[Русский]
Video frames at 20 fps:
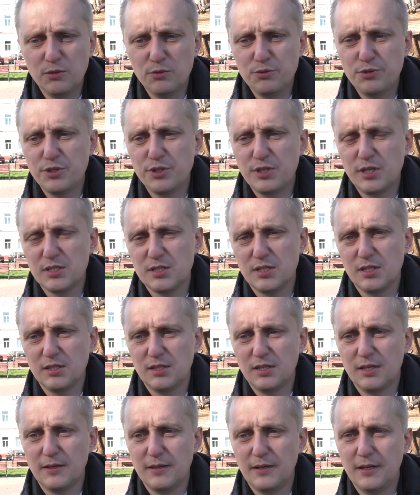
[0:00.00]
учащать
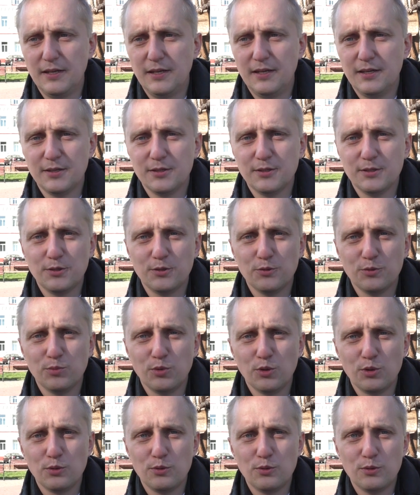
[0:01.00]
как-то Э,
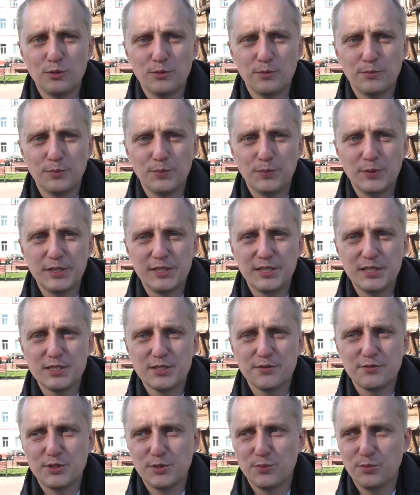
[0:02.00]
уборку
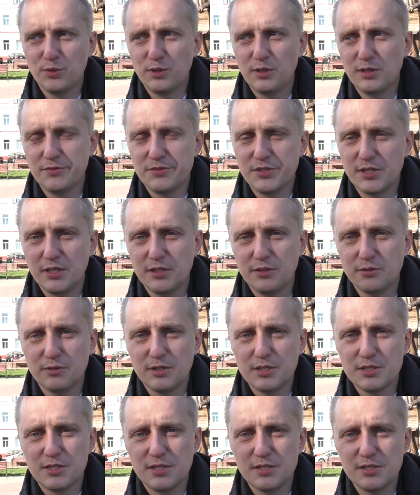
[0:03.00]
подъездов, тем более все они у
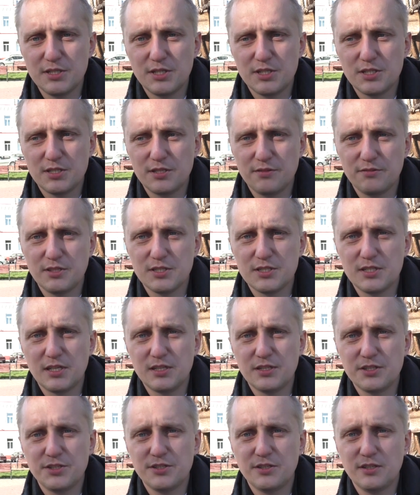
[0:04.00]
нас содержатся в
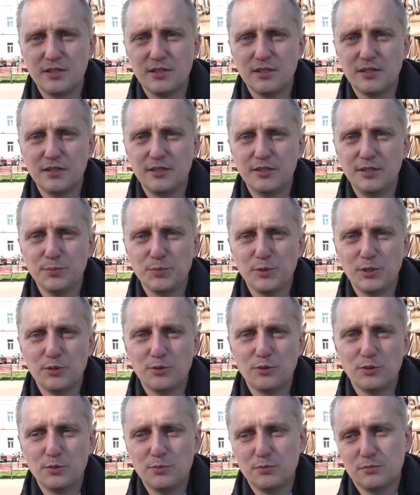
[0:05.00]
достаточно
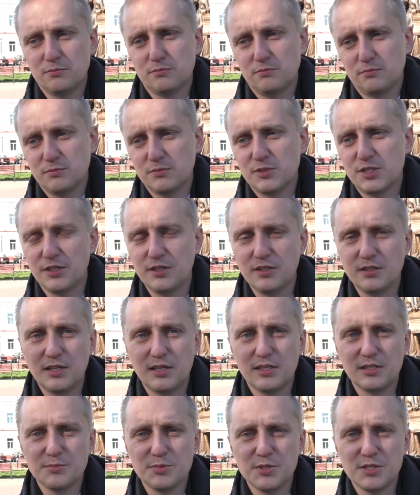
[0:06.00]
неплохом
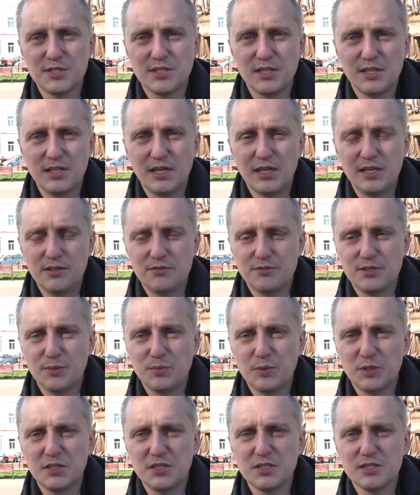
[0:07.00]
санитарном состоянии, все
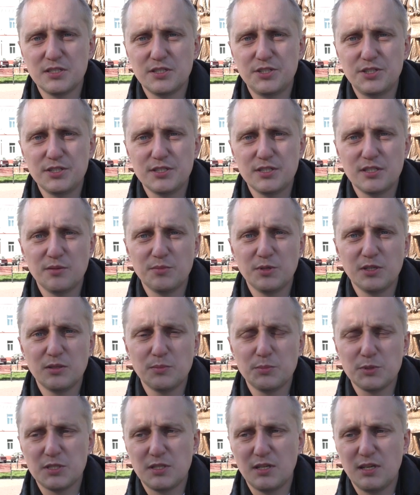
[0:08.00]
подъезды чистые, мы
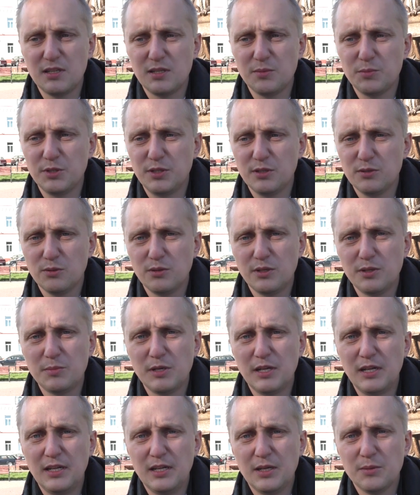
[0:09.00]
это постоянно мониторим,
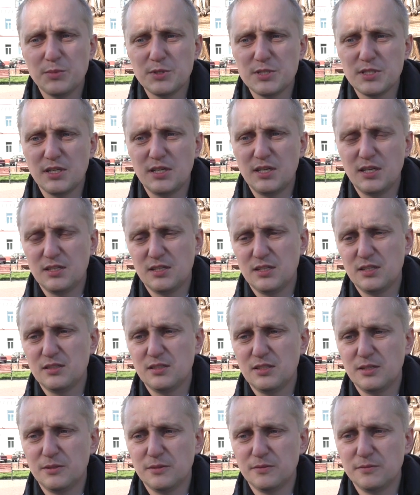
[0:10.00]
постоянно
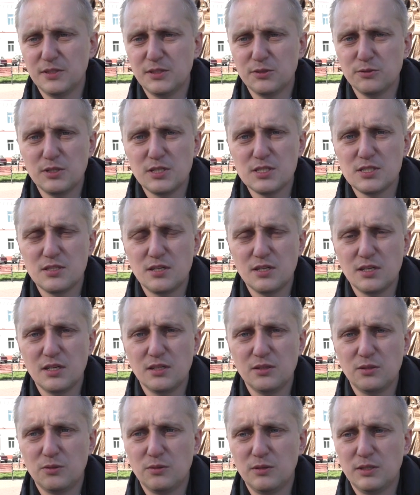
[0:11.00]
это на у нас на
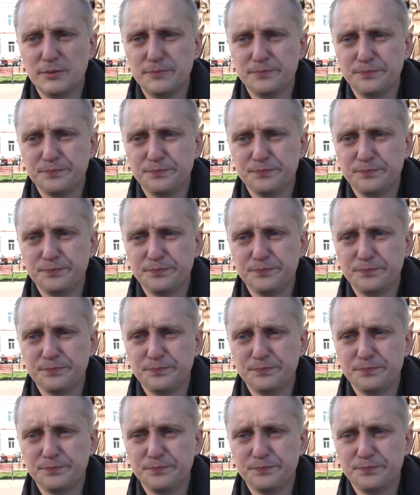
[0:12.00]
контроле.